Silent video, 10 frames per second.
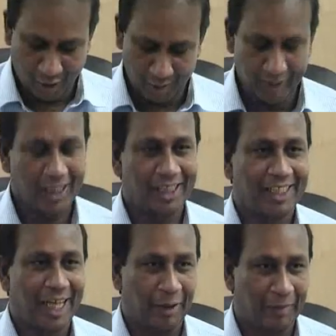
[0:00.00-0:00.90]
রহমত
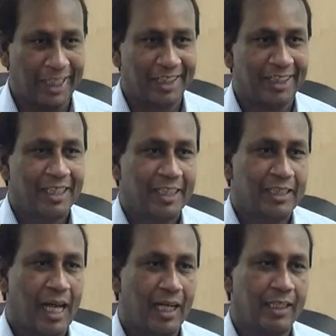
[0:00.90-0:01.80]
আলী গানম্যান
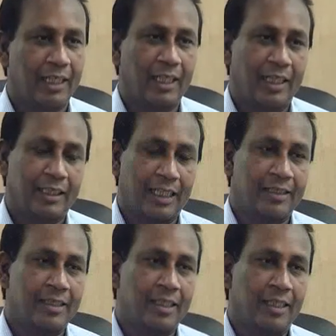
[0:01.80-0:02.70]
তার
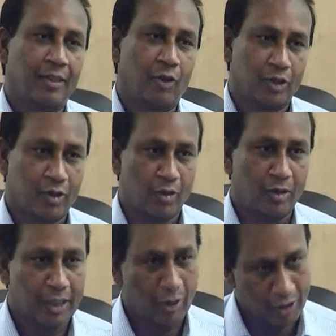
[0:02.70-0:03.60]
কাছে যে অস্ত্র
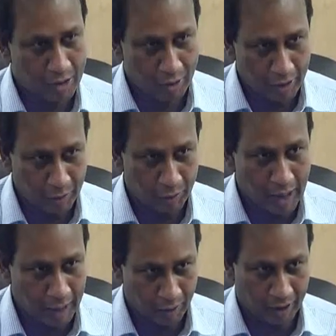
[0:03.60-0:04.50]
সেই অস্ত্রটি
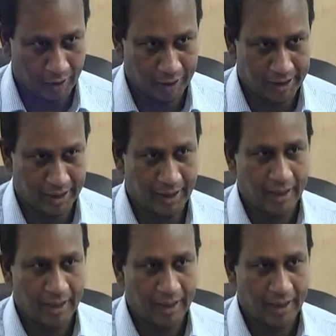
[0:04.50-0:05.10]
উদ্ধার করা হয়েছে